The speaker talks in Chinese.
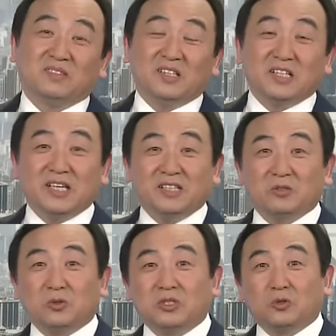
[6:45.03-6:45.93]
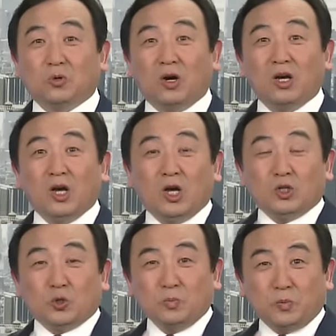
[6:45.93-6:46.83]
那也就是说，
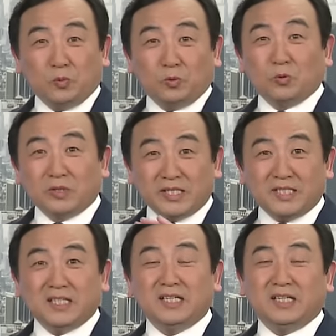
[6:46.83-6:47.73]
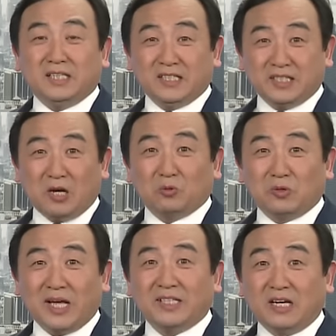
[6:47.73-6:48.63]
从普众的心理的角度
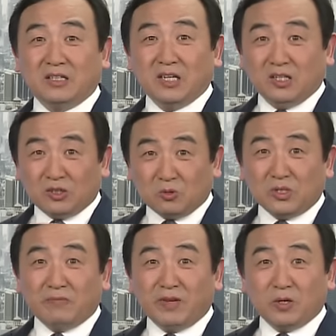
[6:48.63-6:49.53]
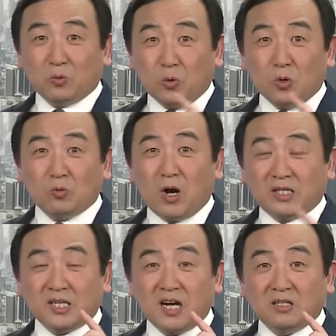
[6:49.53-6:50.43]
来讲，都认为郭
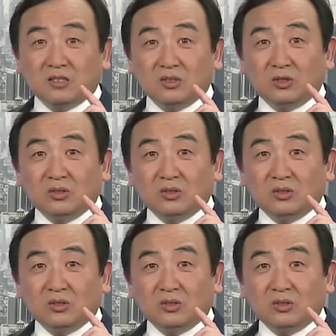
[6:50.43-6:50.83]
广昌